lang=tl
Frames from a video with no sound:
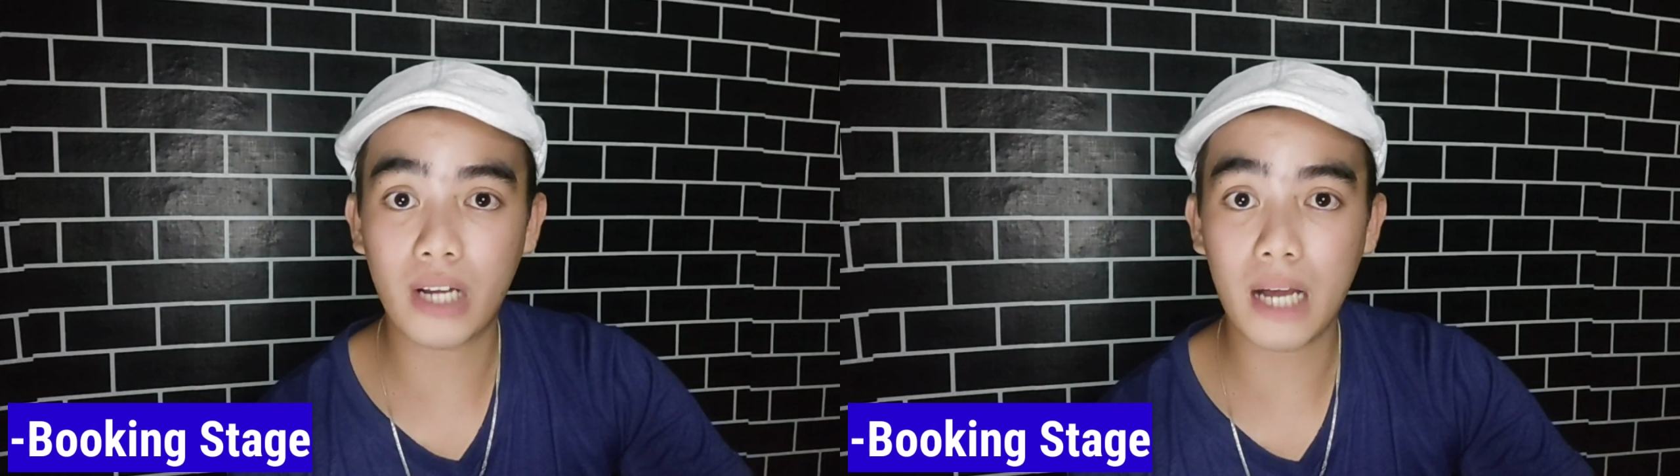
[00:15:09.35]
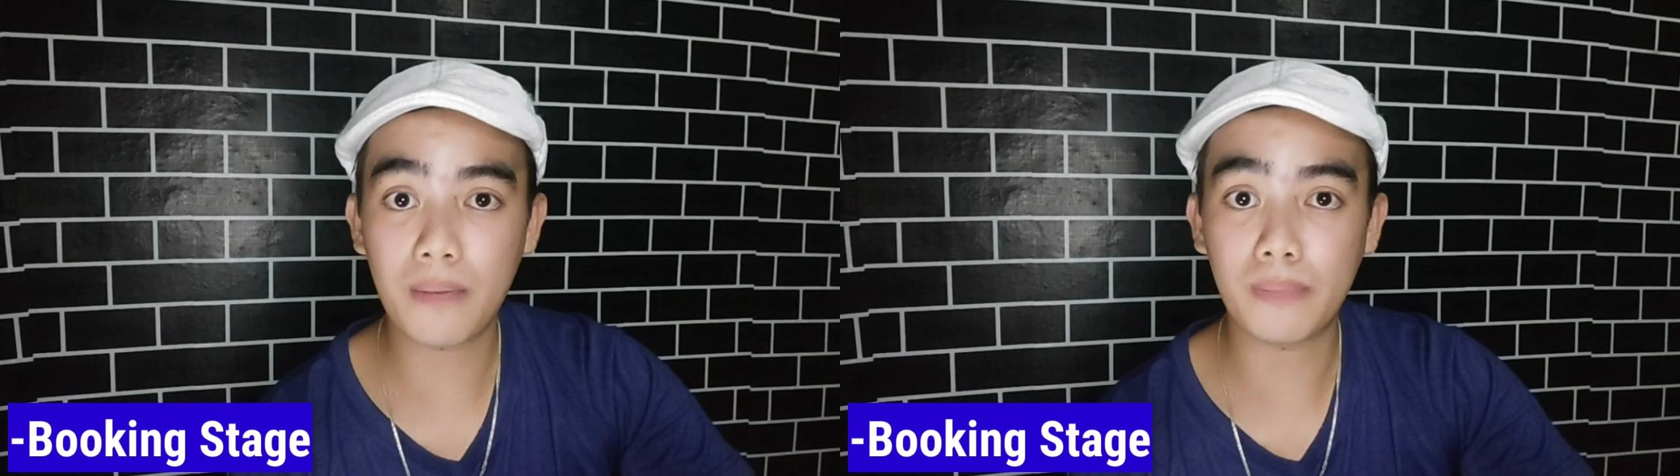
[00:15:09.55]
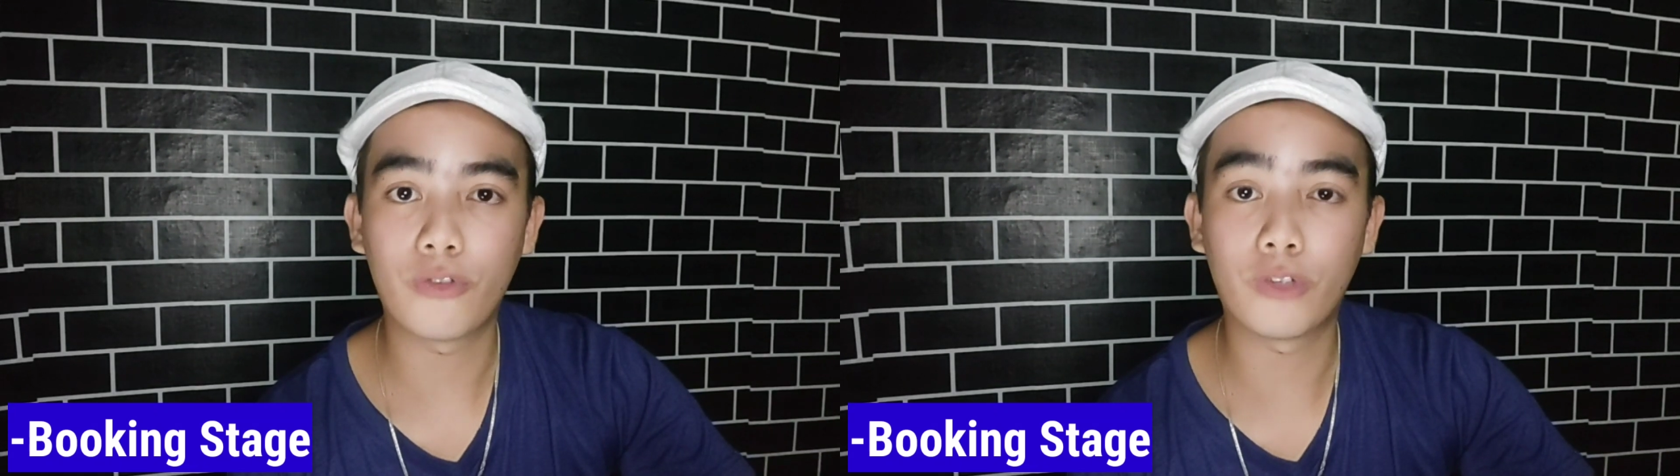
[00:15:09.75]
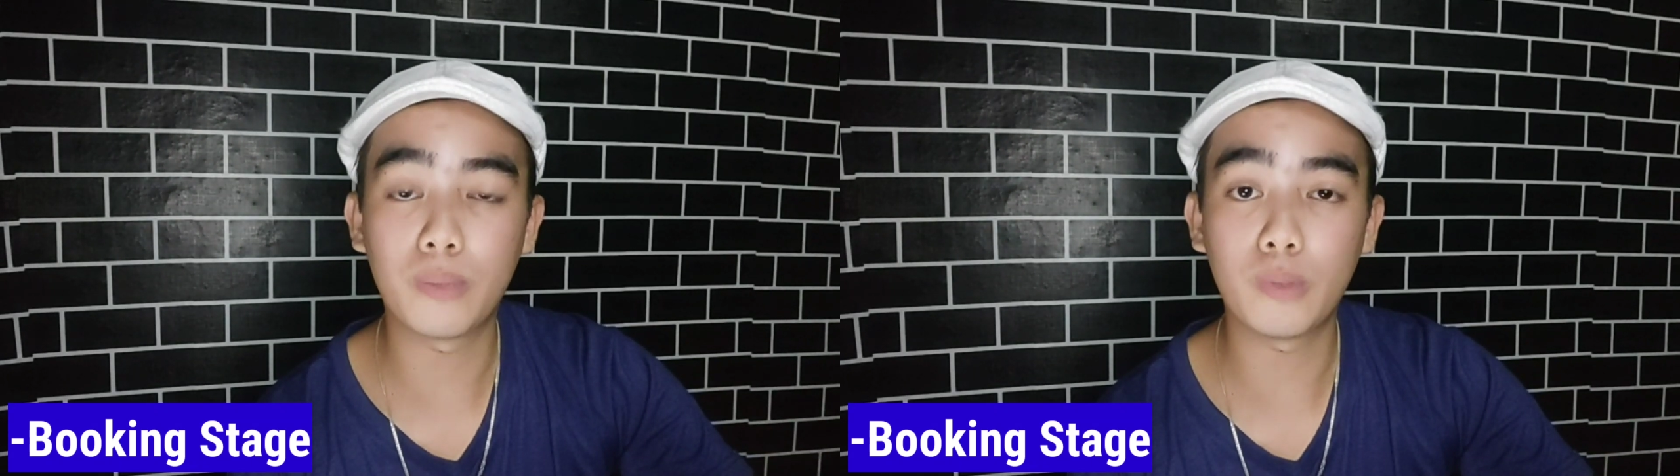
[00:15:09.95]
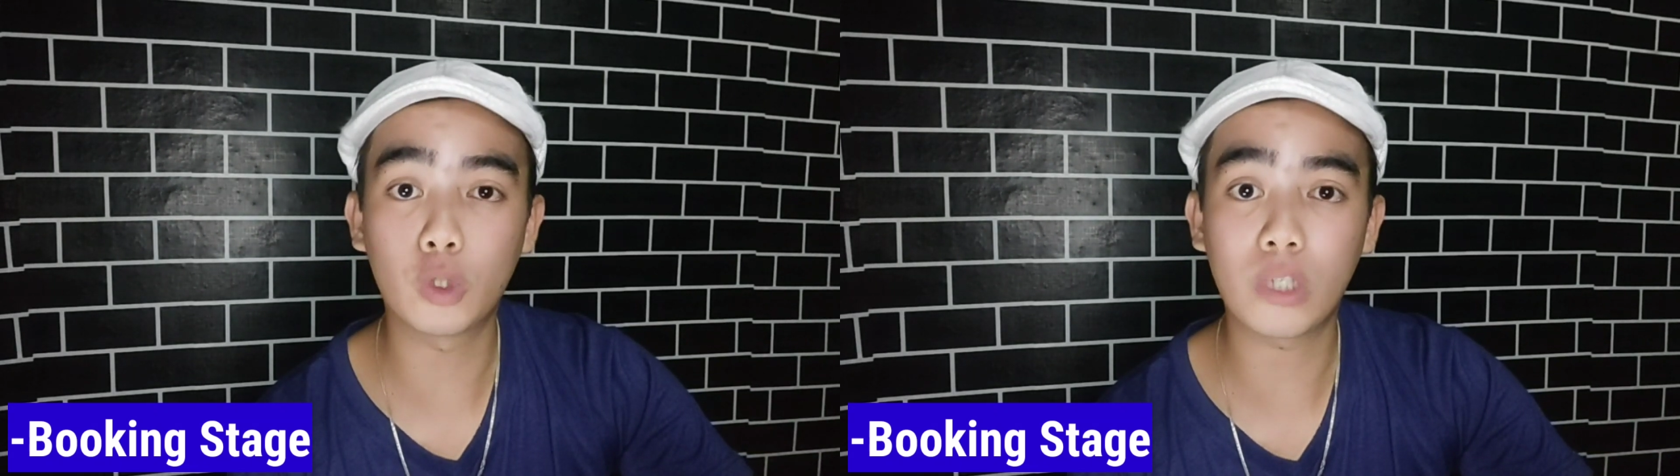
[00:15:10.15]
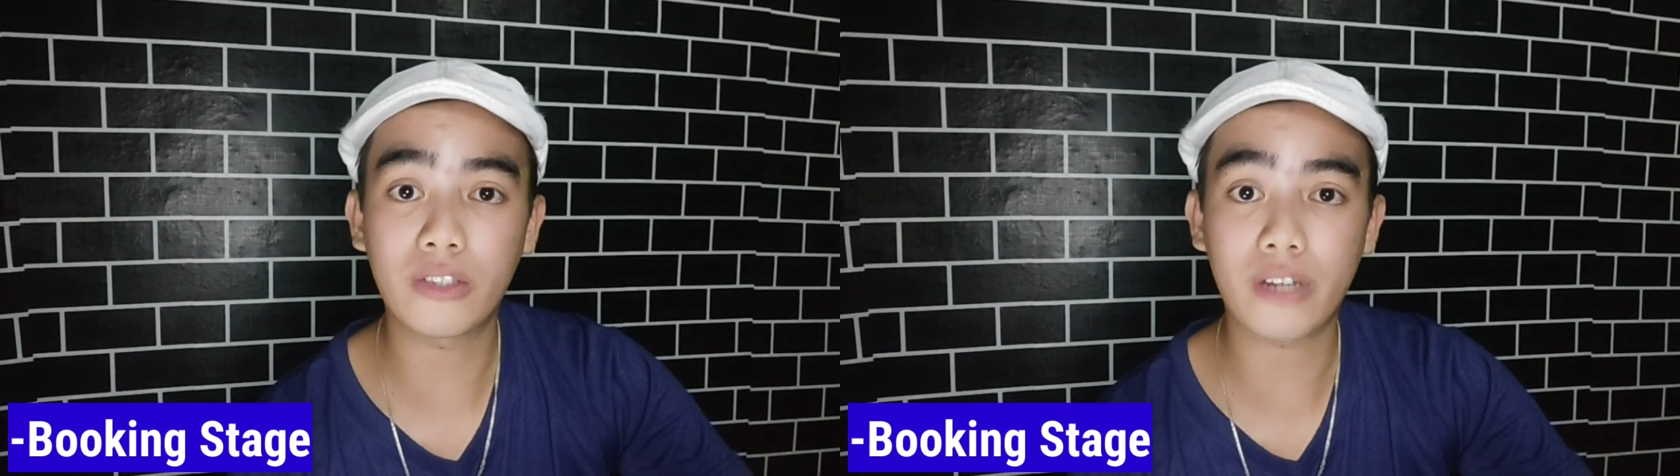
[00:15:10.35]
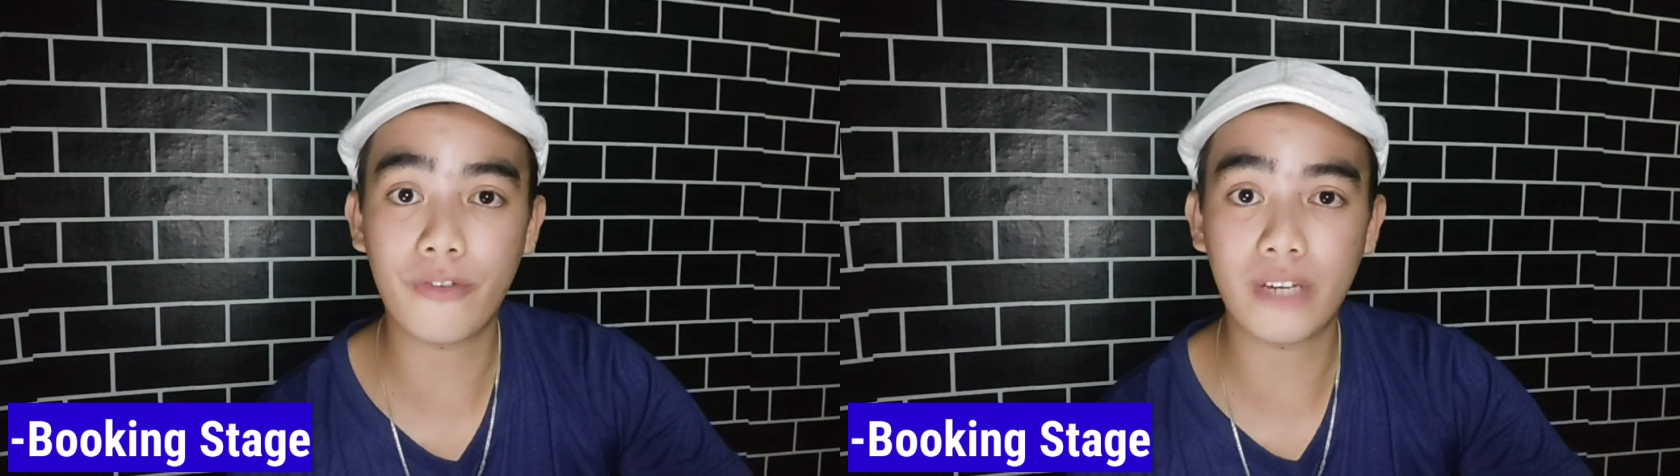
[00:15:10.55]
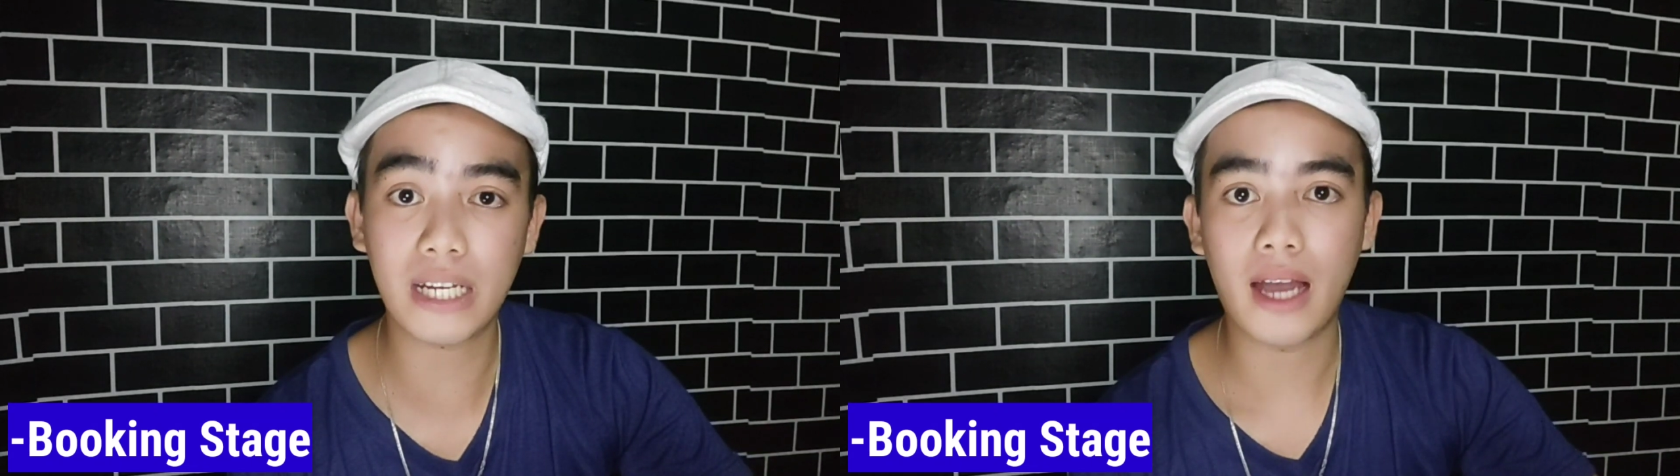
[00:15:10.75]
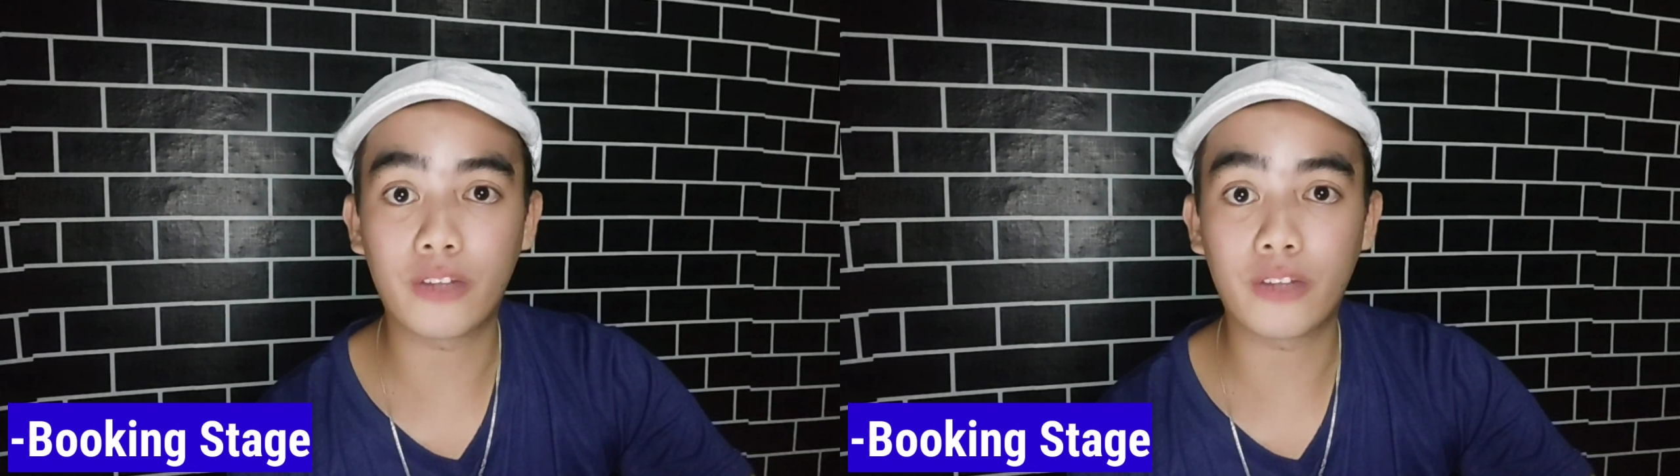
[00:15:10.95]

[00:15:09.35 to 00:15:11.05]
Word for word: copy for mutual reference